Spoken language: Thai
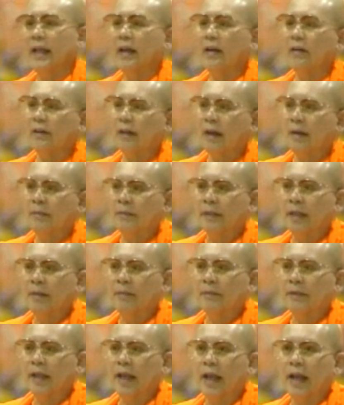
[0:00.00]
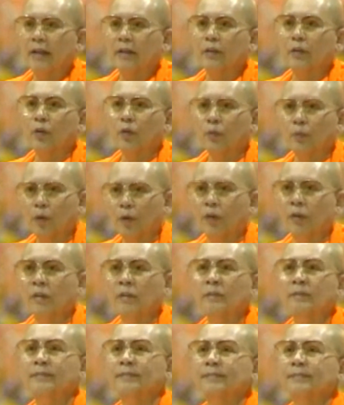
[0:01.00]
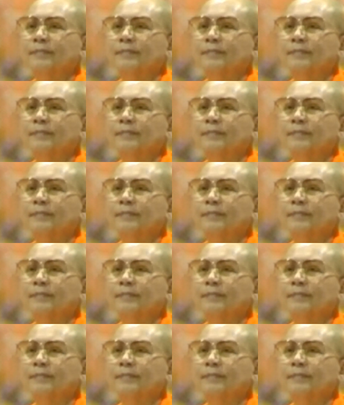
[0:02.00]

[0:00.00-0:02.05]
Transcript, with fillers: ยแล้วกรรมทำแท้งส่งผล